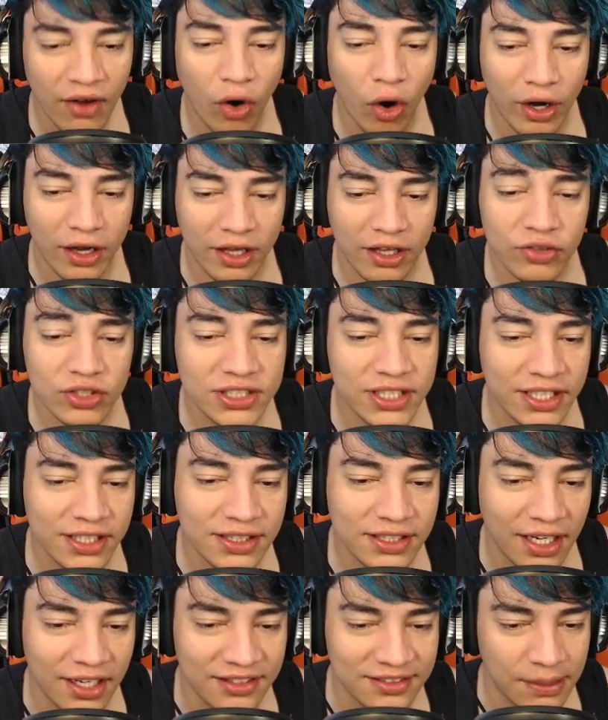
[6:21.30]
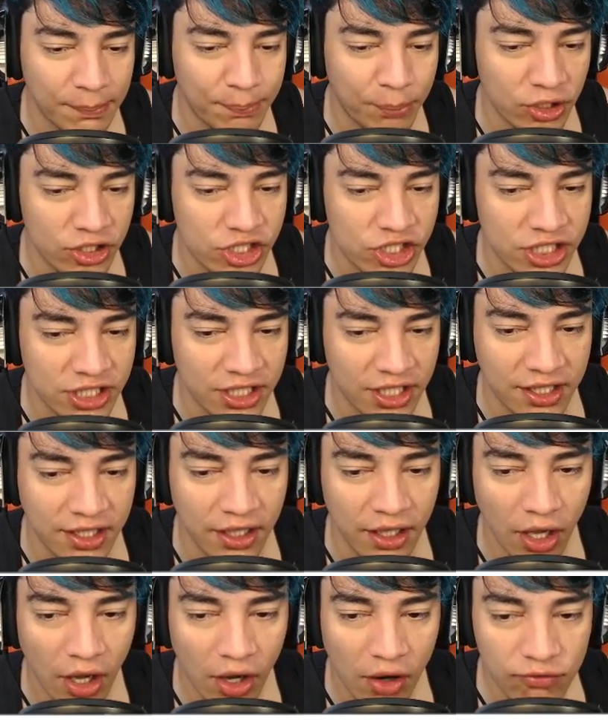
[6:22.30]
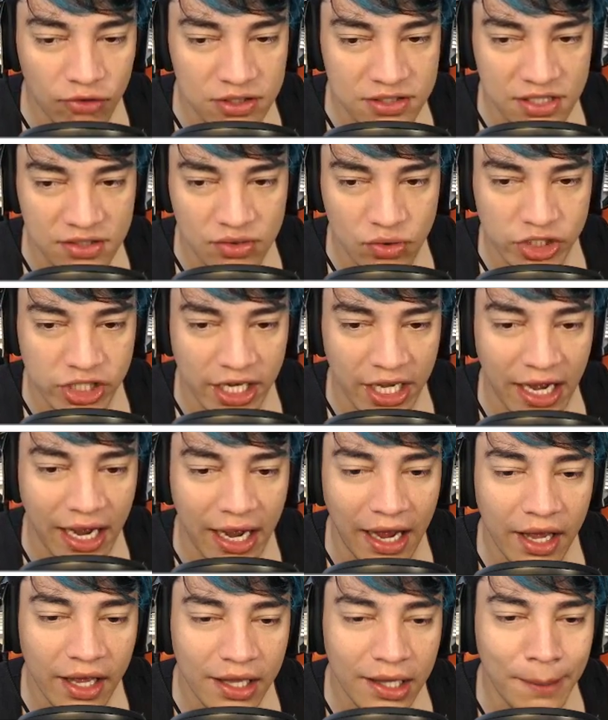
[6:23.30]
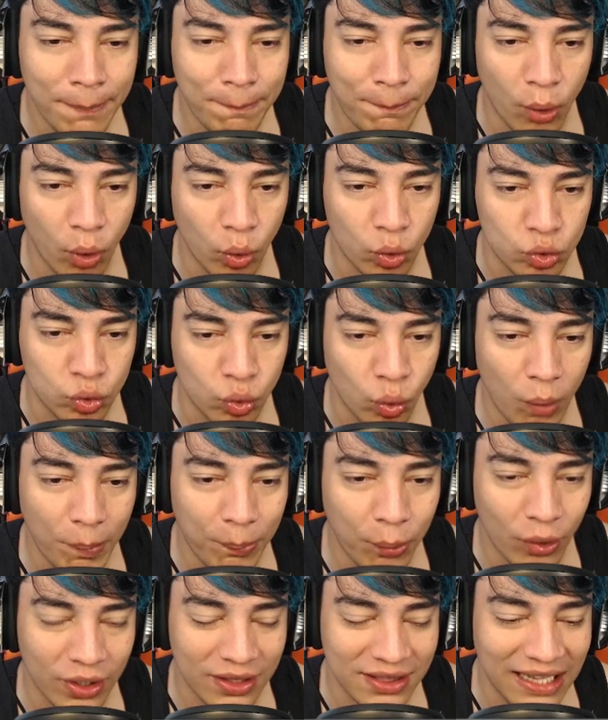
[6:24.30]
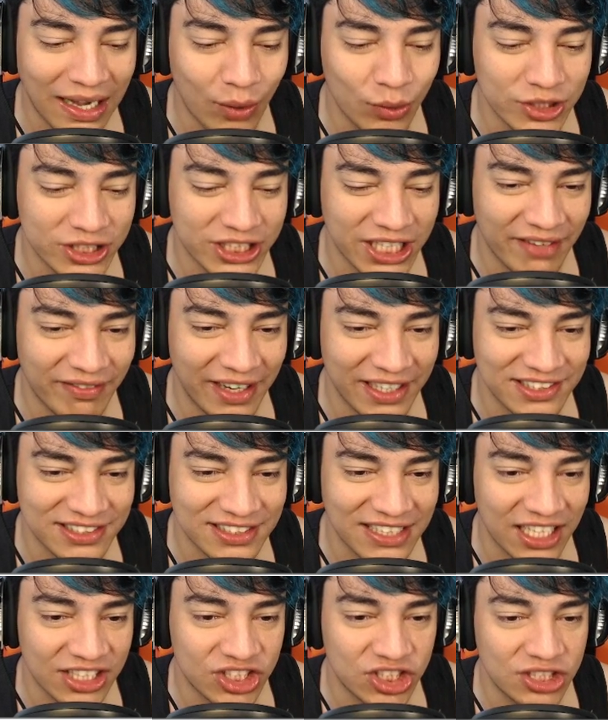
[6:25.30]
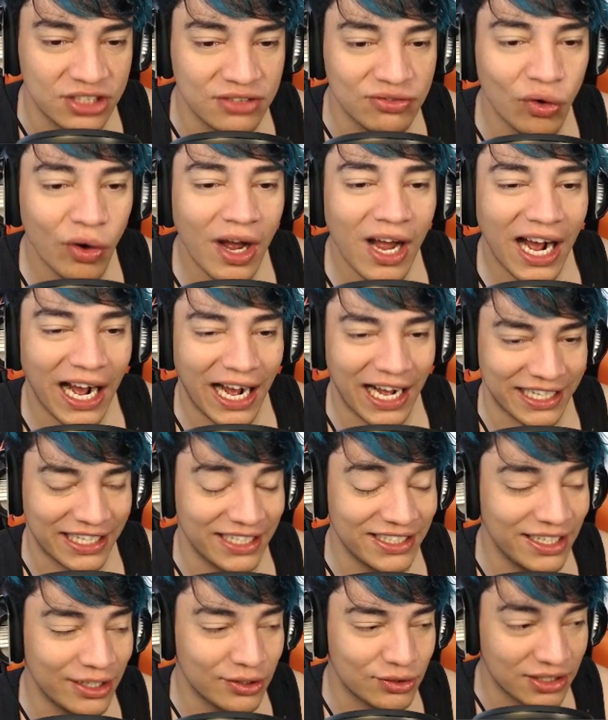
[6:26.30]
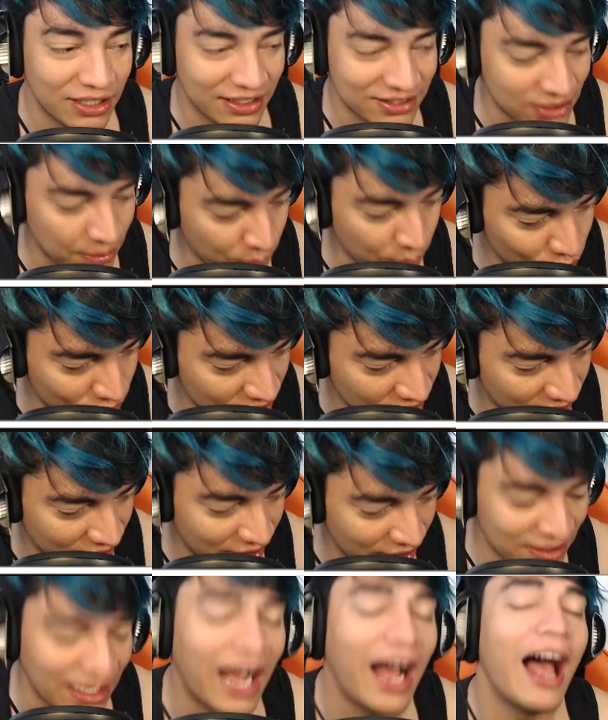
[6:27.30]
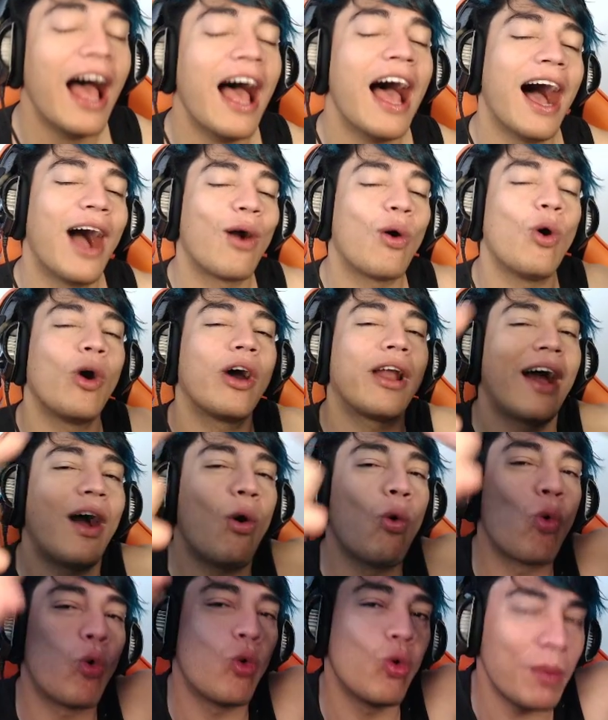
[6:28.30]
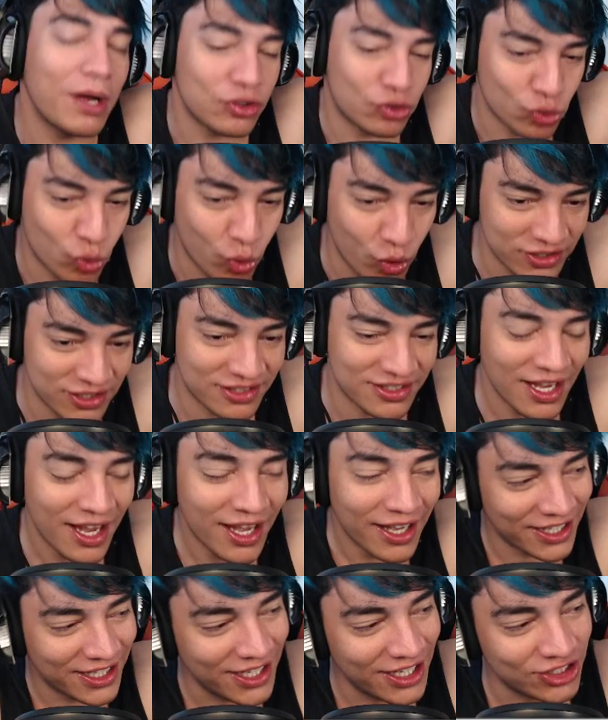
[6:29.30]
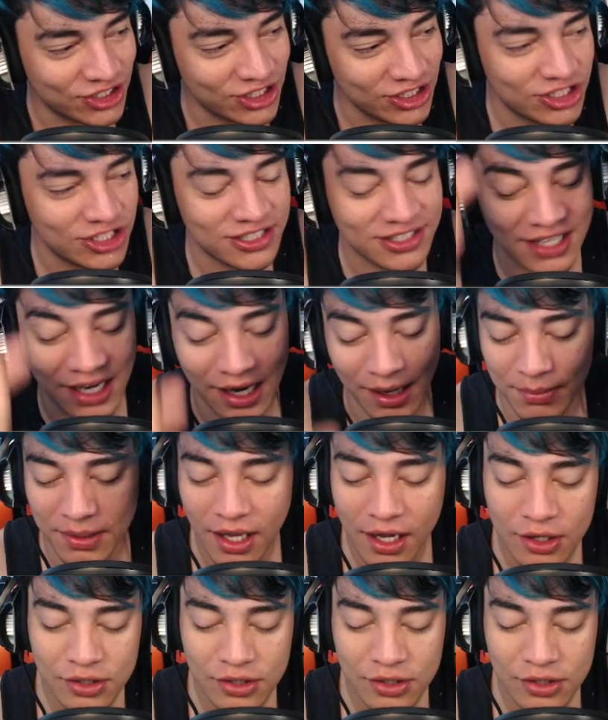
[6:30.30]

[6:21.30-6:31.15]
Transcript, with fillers: A hora que você entrar nessa portinha aqui, vocês vão chegar e pronto, o portal já vai estar ativo aqui dentro dessa montanha, tá? Agora, algumas coisas que a gente sabe